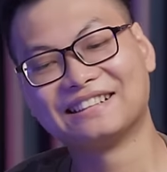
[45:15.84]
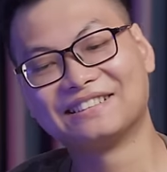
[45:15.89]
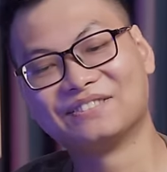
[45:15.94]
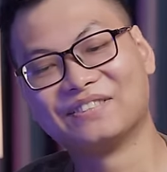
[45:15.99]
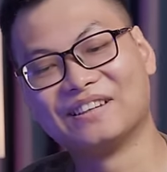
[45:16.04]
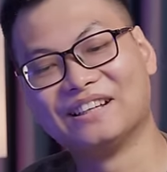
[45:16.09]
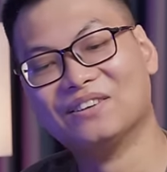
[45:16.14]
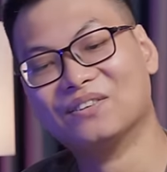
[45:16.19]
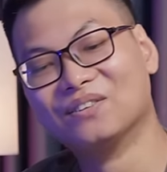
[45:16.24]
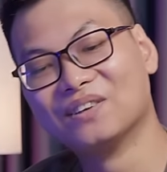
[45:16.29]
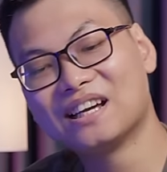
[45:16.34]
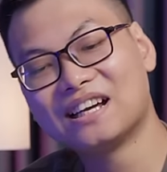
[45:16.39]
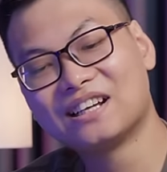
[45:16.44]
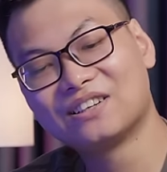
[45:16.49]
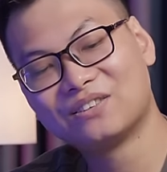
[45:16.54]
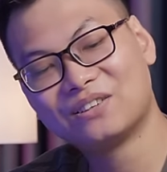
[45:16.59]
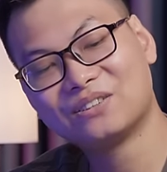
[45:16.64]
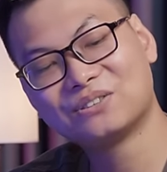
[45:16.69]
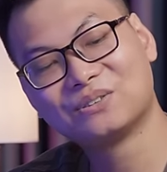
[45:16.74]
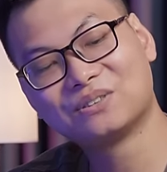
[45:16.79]
Vì đúng là
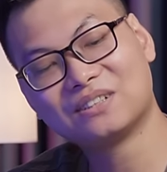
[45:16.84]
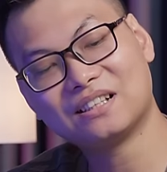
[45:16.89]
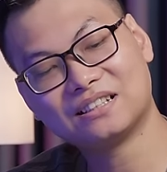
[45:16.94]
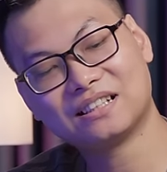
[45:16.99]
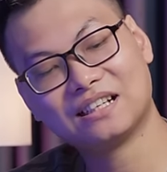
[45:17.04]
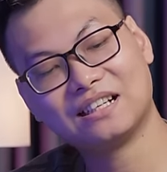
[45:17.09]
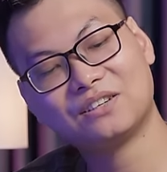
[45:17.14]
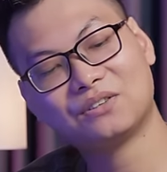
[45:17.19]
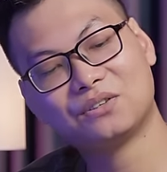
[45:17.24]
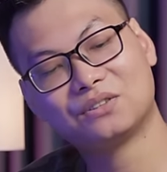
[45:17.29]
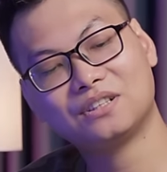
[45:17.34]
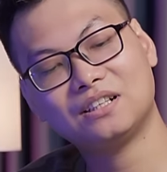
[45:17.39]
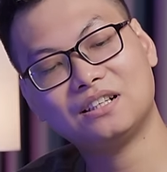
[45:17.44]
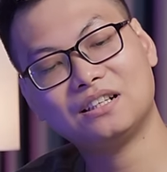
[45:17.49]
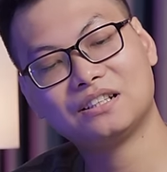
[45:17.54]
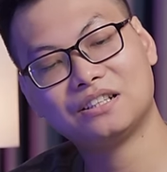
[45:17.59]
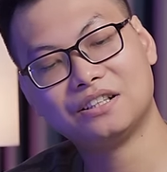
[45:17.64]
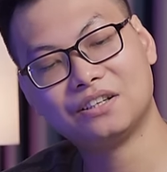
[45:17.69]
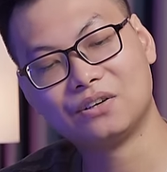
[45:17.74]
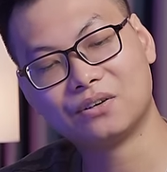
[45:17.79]
đúng không? Chúng ta thấy là có rất
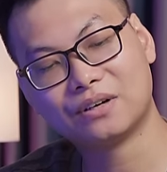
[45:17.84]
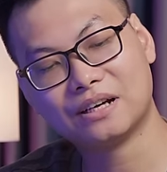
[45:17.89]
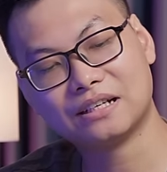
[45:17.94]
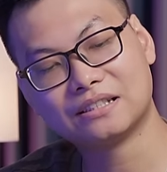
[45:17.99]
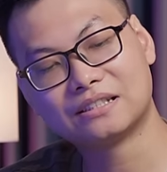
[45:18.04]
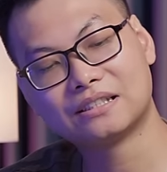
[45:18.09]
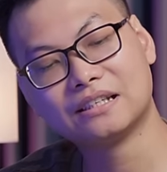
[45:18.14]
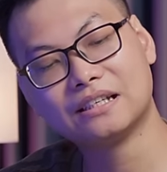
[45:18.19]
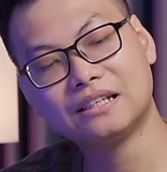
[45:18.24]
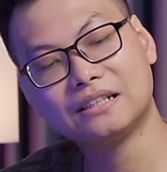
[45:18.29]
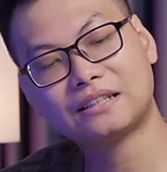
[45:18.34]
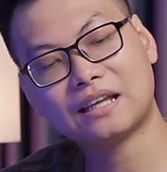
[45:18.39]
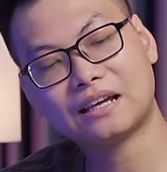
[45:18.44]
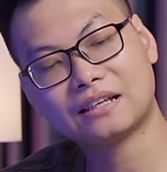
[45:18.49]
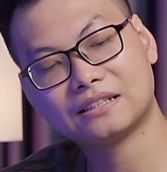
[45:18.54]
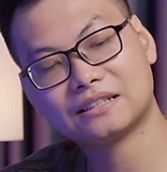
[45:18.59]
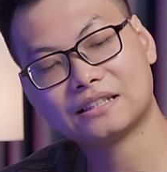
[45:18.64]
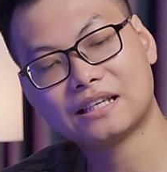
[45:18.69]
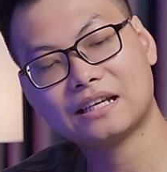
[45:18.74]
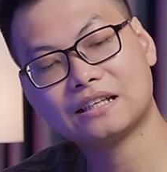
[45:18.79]
là nhiều nghệ sĩ
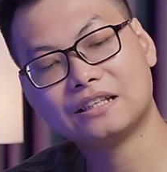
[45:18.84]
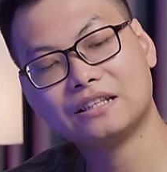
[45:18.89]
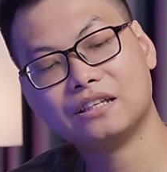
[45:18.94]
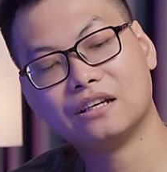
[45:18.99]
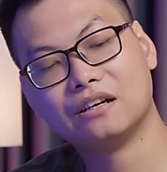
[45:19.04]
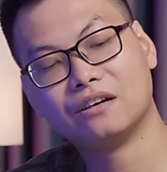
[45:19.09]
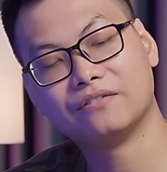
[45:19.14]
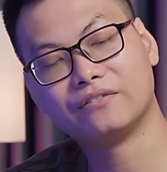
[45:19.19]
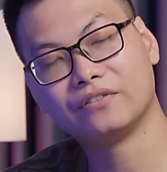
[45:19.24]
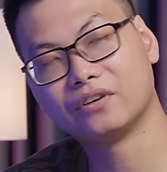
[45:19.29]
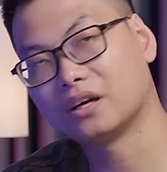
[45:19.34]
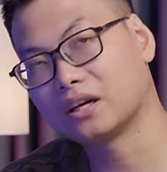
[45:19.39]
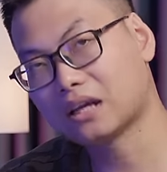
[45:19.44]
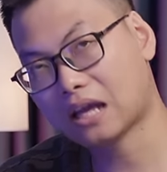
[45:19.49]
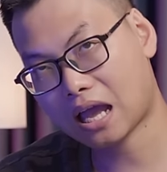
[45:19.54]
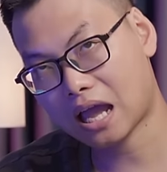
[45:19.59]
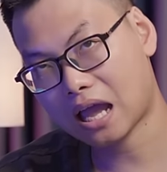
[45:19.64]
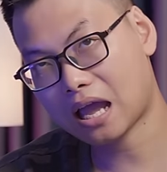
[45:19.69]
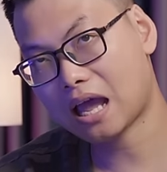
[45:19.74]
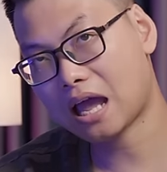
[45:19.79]
thành danh nhờ việc
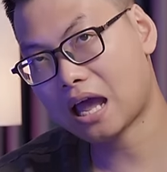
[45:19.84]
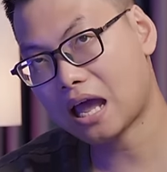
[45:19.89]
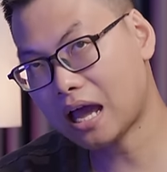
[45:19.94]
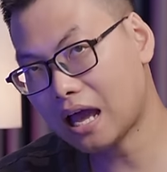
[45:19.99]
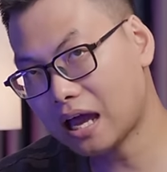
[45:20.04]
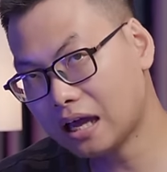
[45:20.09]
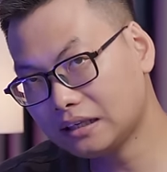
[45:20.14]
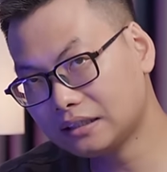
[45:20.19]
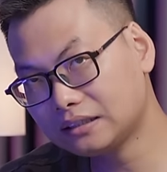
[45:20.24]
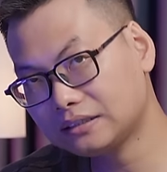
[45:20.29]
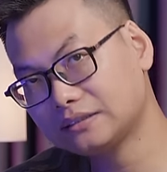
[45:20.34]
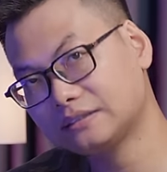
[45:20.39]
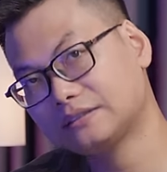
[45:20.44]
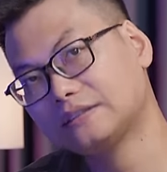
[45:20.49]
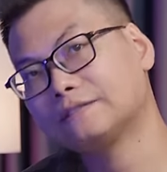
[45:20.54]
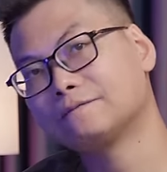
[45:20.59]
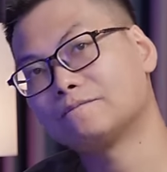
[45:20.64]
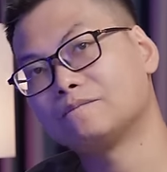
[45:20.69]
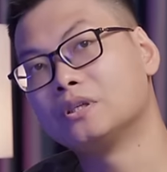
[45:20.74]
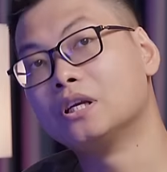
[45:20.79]
hát,
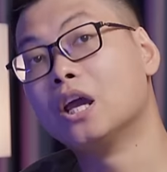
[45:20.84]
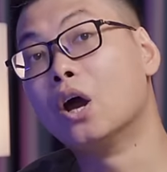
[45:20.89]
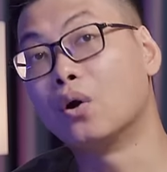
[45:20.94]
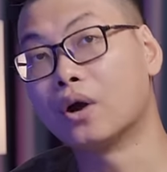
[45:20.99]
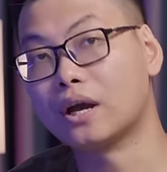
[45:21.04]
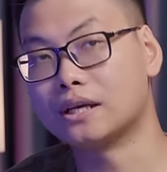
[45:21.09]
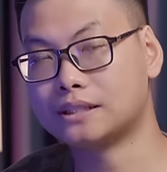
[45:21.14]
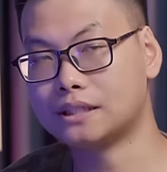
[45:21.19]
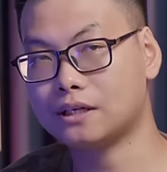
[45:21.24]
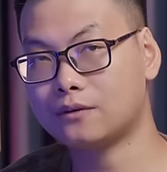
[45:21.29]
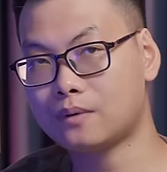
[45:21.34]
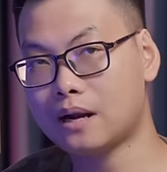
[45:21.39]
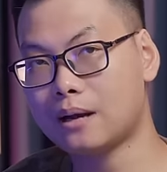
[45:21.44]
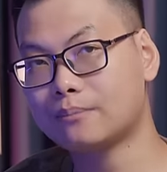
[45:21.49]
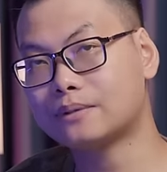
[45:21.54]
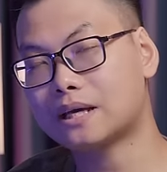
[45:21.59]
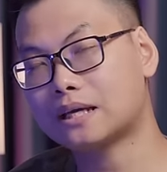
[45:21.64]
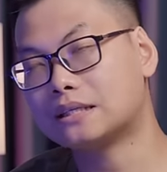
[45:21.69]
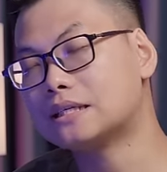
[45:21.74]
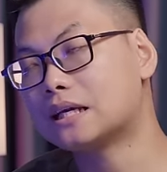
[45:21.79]
nhiều nghệ sĩ
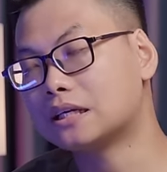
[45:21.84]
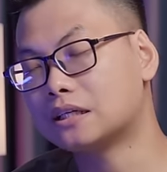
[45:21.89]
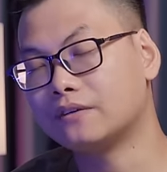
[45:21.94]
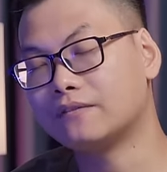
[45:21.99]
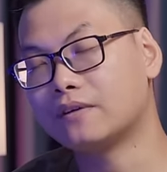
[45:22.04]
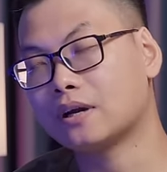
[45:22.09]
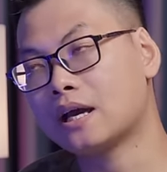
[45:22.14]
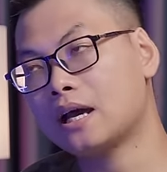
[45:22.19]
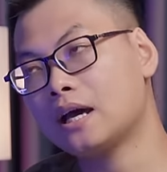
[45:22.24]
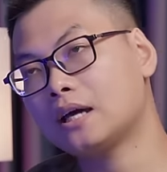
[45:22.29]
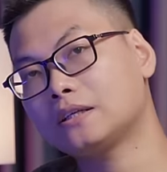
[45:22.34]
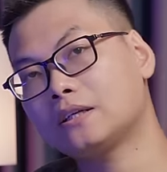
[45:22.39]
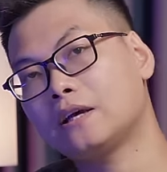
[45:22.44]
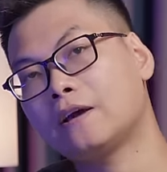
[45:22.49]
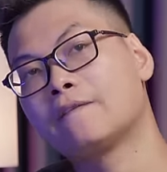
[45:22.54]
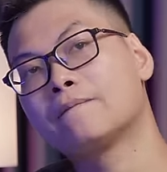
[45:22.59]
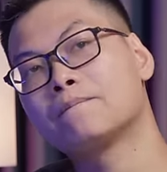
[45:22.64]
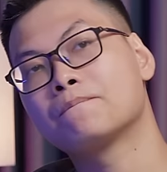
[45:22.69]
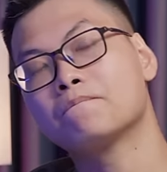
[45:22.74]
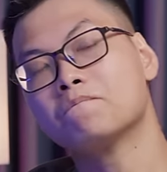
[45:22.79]
rap thành danh nhờ việc hát nha.